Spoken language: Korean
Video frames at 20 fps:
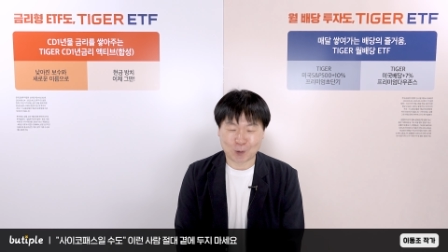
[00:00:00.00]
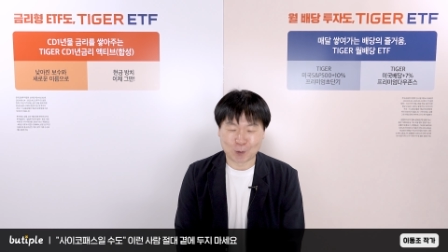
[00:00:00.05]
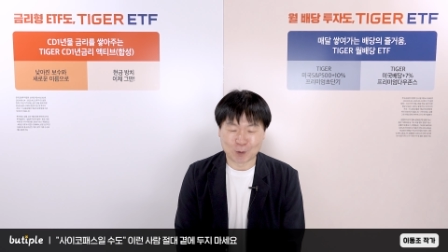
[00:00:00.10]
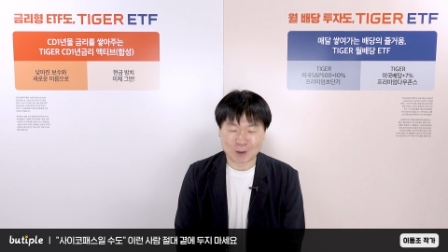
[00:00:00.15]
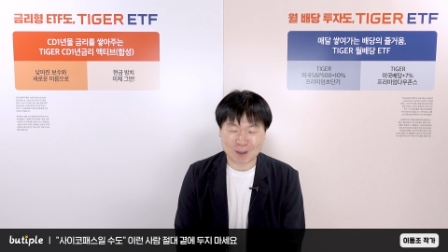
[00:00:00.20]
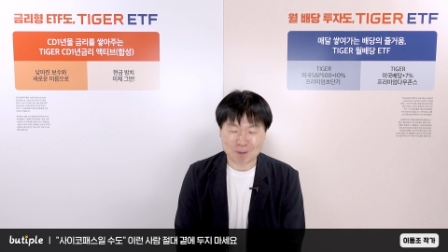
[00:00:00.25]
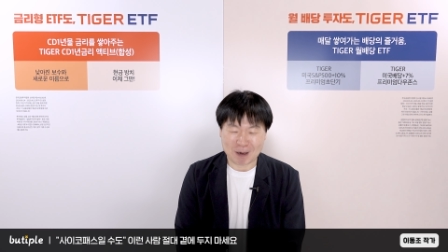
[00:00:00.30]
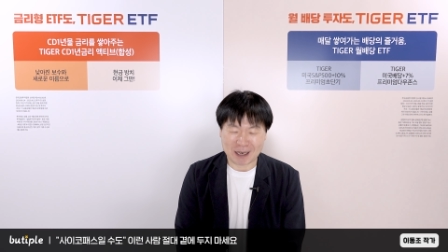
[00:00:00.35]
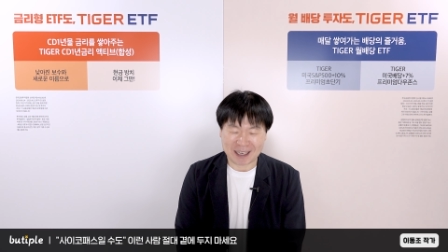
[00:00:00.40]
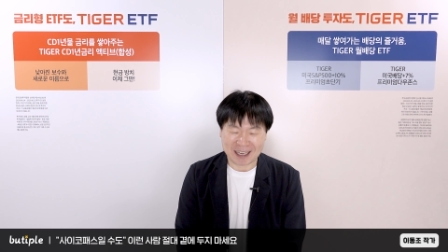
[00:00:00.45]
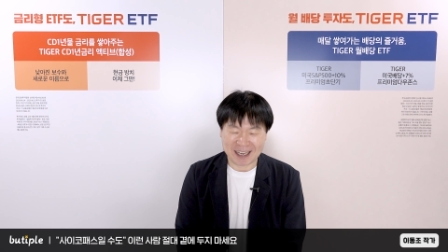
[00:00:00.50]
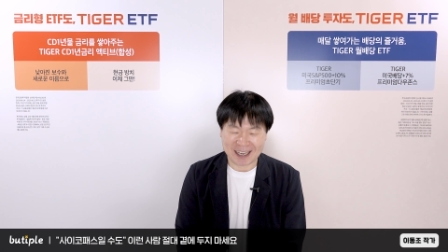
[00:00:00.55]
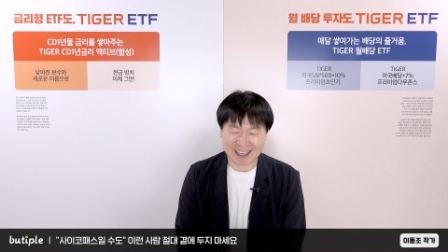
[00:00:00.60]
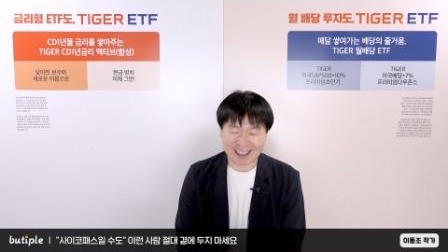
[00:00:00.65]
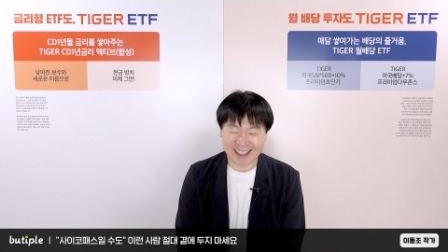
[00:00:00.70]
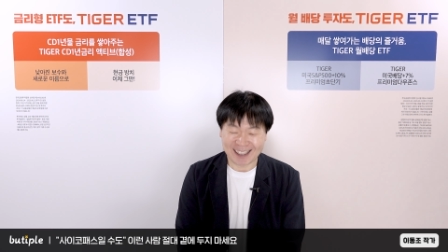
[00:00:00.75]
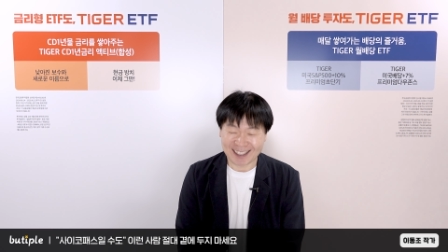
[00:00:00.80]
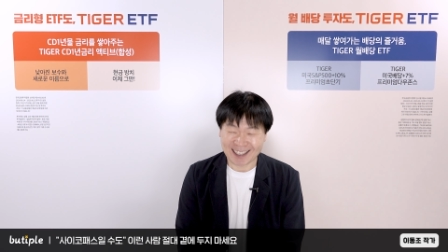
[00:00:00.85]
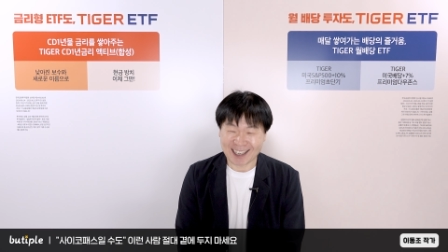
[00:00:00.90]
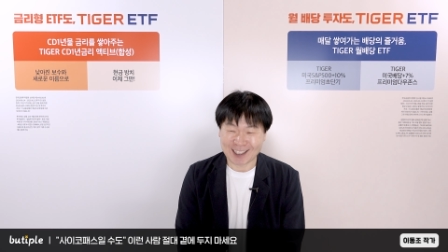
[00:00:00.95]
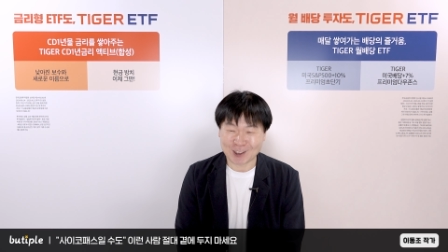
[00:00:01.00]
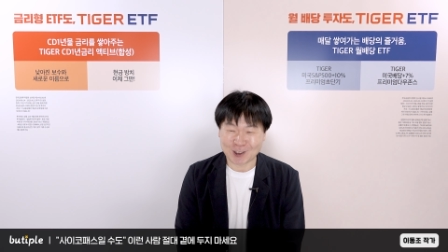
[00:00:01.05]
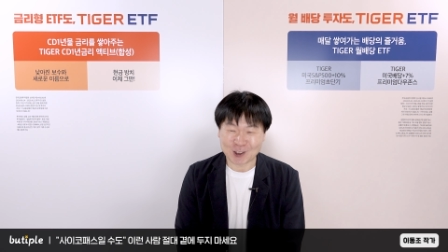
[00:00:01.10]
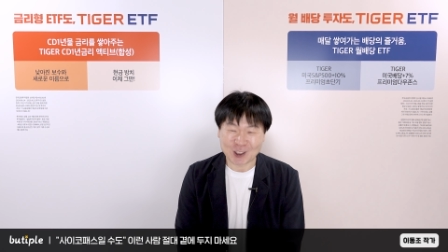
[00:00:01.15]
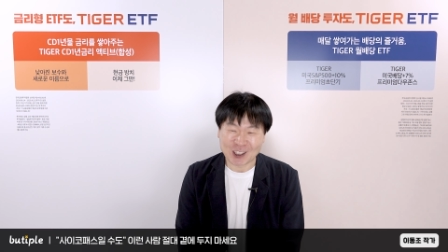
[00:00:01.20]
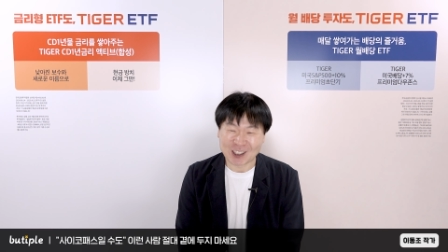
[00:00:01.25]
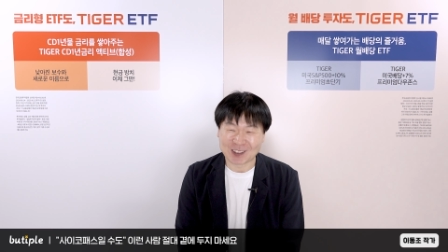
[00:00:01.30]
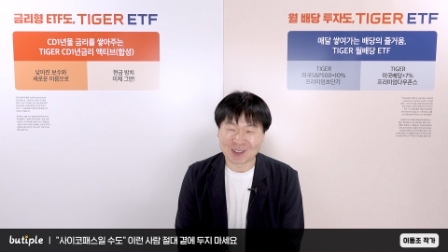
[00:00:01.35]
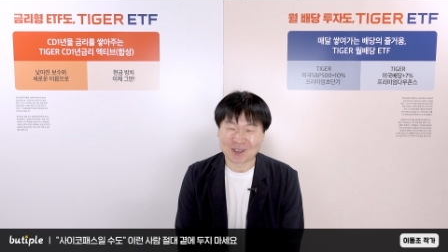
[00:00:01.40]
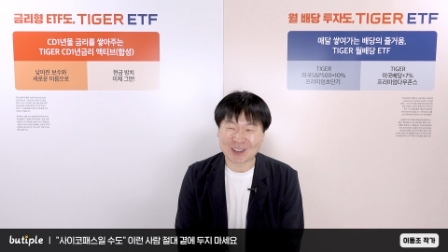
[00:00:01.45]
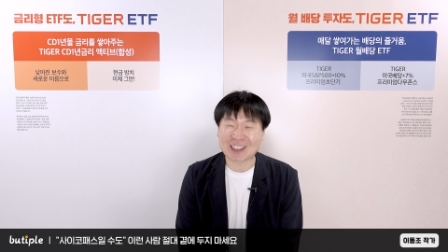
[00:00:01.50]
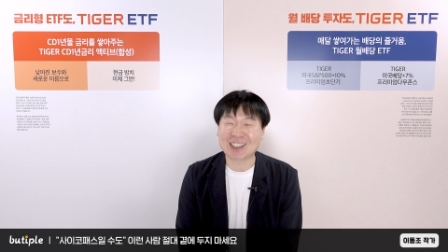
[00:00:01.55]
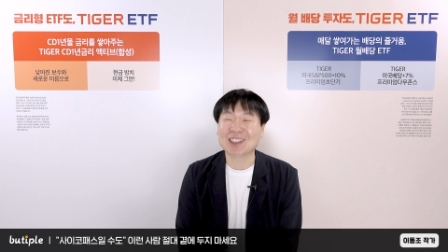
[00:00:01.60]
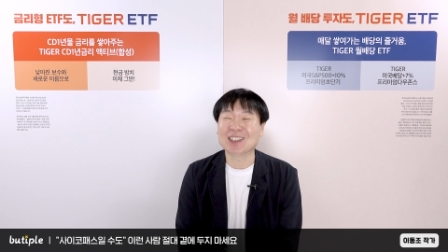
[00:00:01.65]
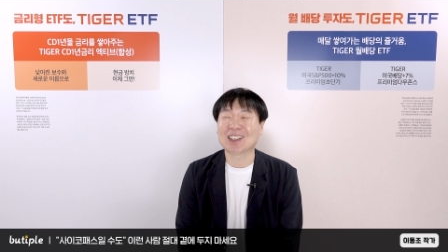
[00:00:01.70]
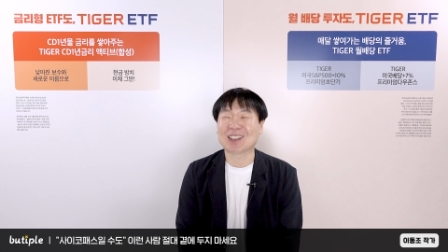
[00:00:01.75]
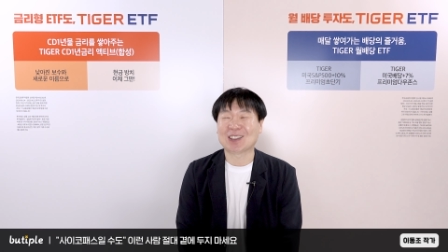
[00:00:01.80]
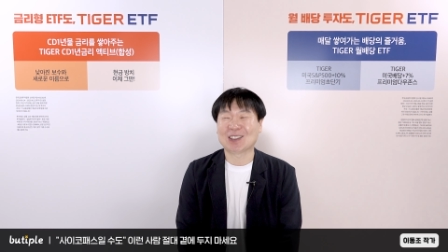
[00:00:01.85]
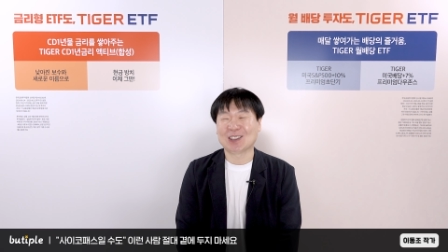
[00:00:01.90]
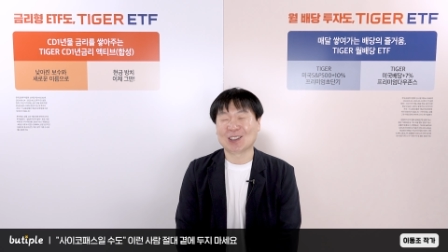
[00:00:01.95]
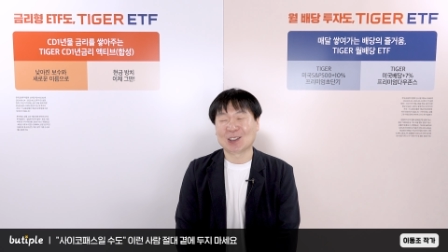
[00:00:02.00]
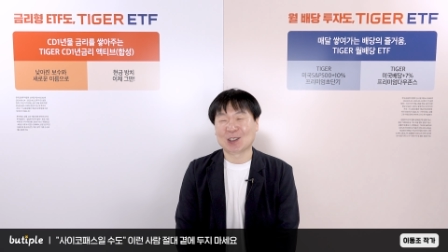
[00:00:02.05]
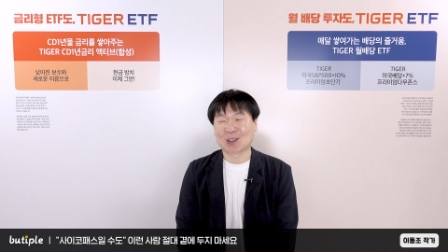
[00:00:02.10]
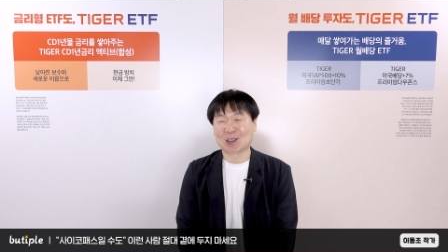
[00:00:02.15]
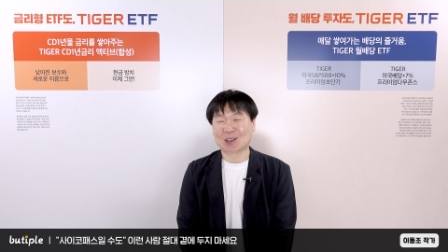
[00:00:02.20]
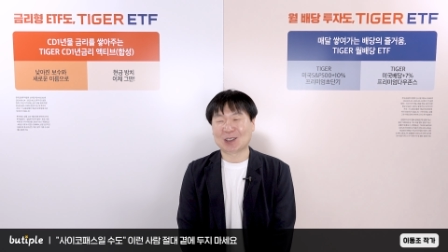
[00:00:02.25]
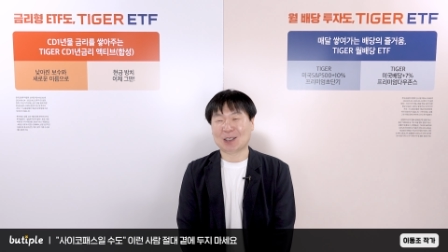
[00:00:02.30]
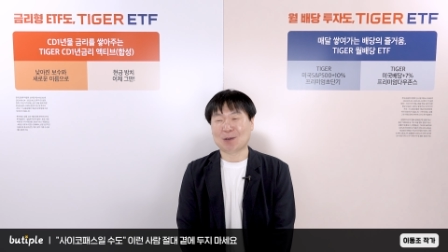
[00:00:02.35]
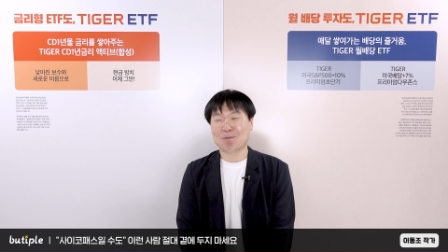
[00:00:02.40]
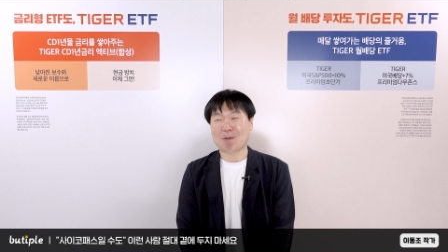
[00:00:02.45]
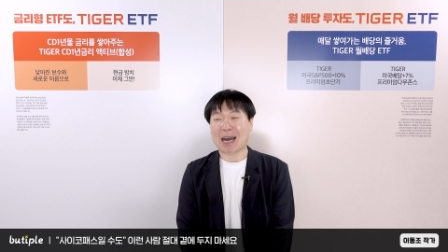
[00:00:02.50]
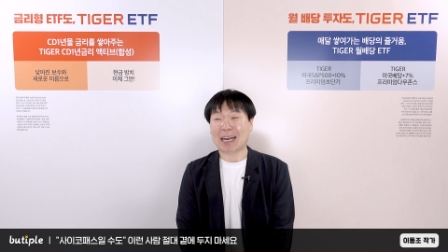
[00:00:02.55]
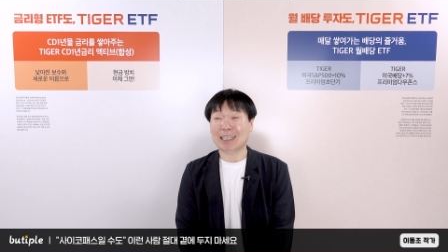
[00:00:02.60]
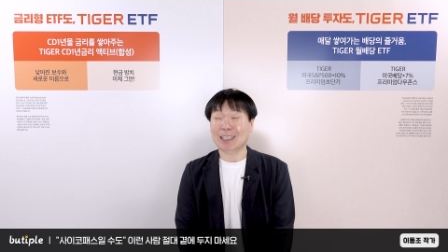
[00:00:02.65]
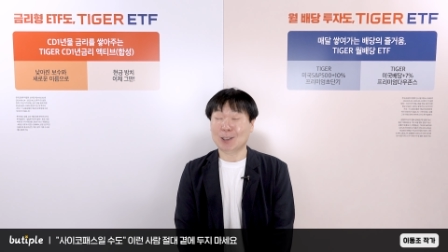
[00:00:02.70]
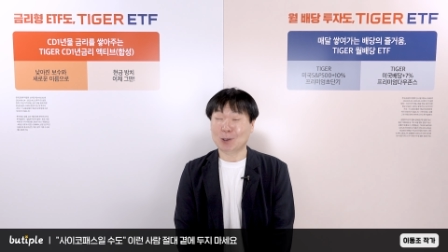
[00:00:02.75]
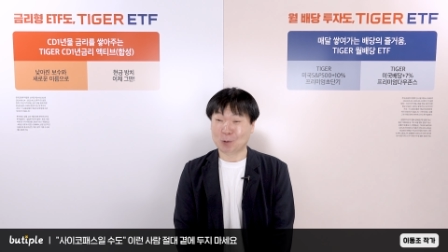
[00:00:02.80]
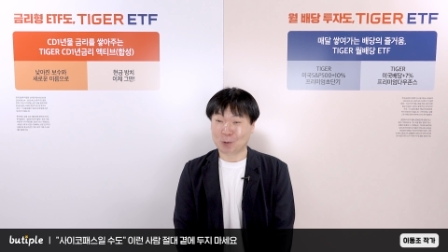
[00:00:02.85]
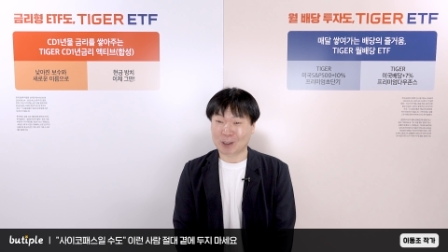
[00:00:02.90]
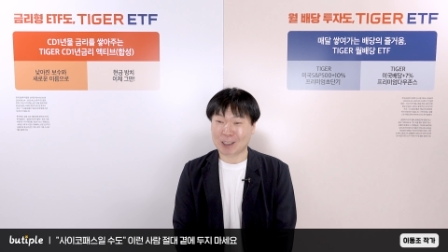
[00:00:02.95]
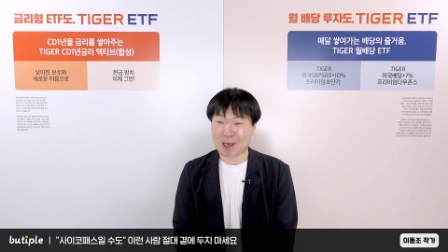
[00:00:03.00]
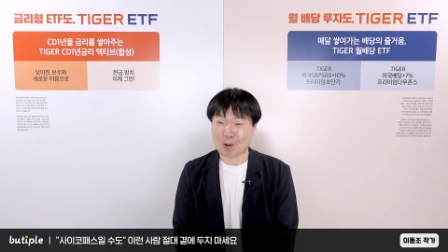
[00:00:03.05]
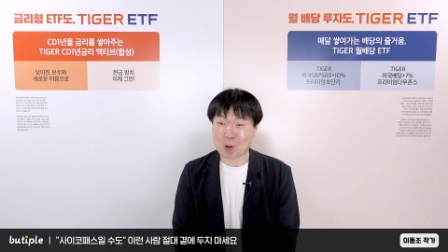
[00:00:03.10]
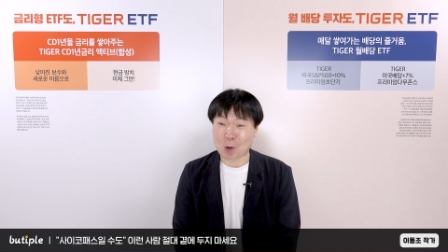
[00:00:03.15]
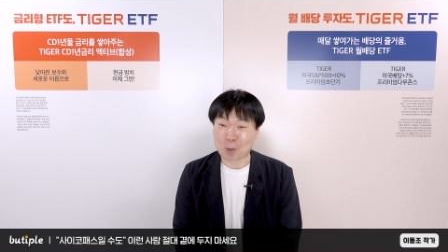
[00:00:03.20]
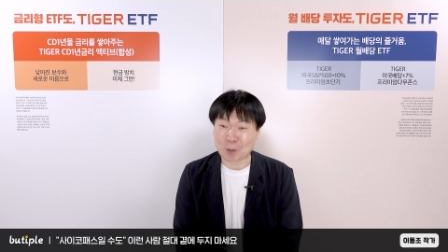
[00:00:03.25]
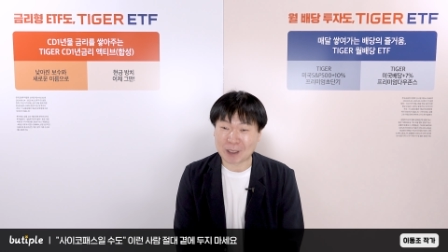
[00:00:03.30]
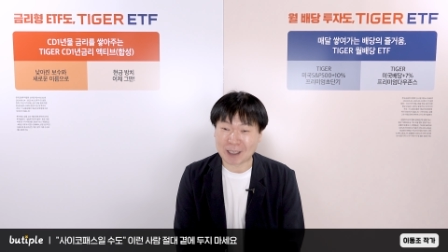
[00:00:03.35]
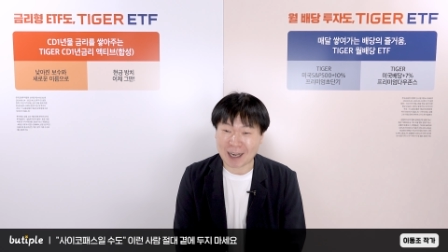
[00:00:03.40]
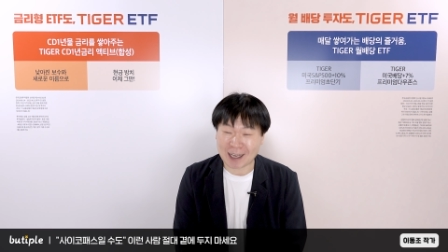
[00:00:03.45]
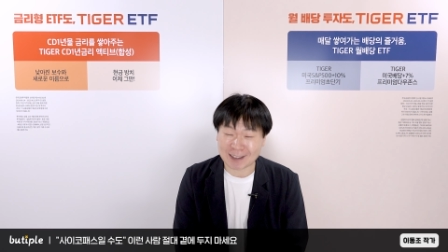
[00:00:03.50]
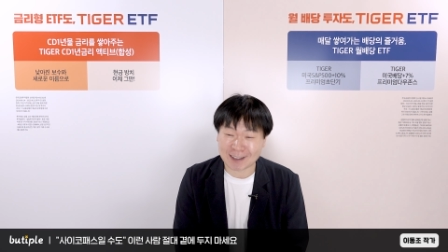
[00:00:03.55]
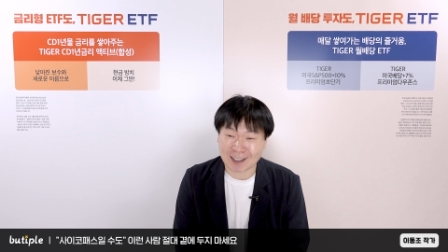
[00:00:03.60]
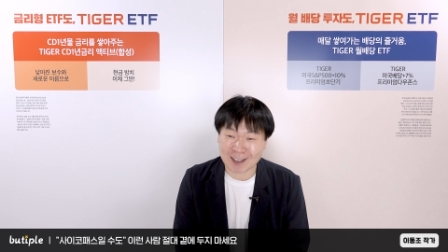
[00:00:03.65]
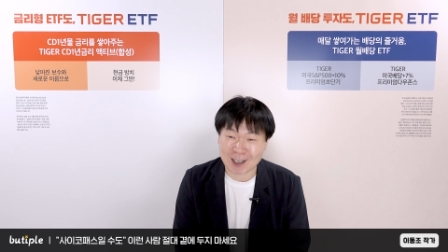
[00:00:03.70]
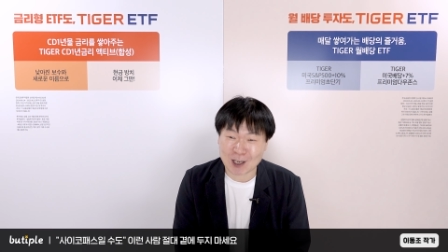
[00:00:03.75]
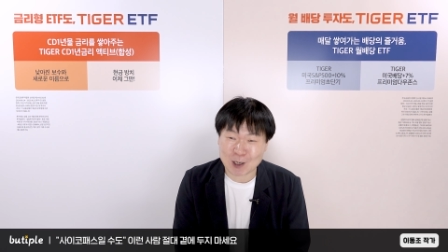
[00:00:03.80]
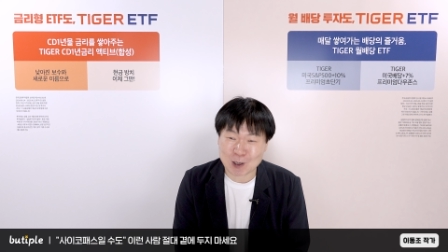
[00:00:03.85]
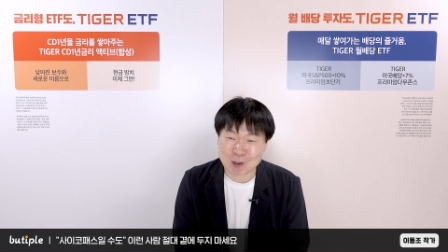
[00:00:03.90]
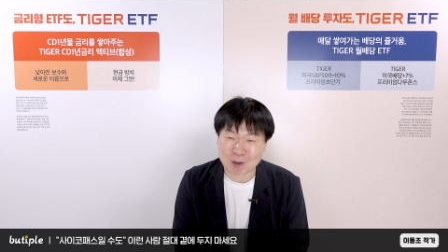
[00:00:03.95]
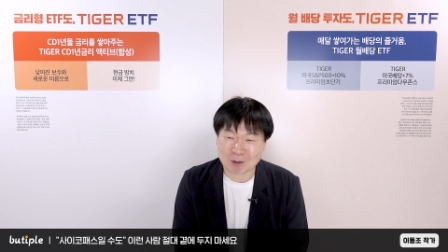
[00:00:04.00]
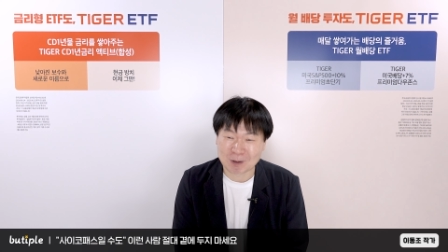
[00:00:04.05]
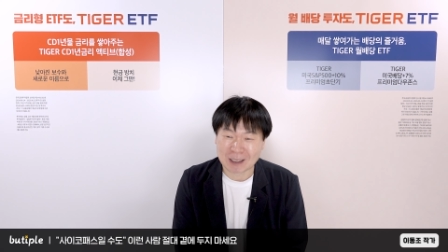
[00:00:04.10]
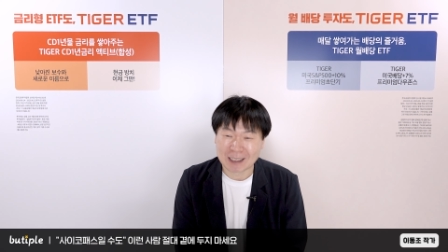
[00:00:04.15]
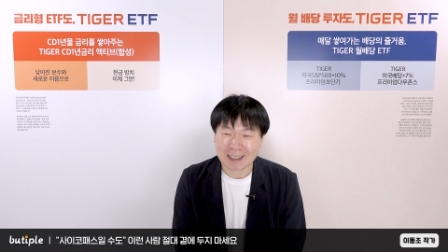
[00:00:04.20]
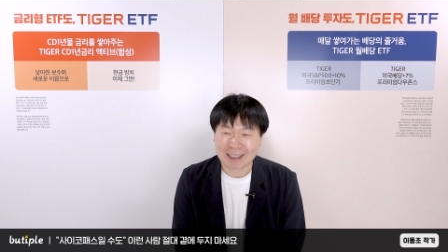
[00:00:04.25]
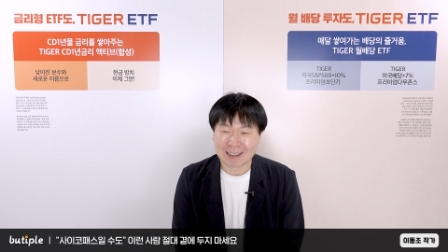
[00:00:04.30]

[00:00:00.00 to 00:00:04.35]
두지 말아야 일간 유형 이런 것들도 참 많이 우리가 고민을 하잖아요.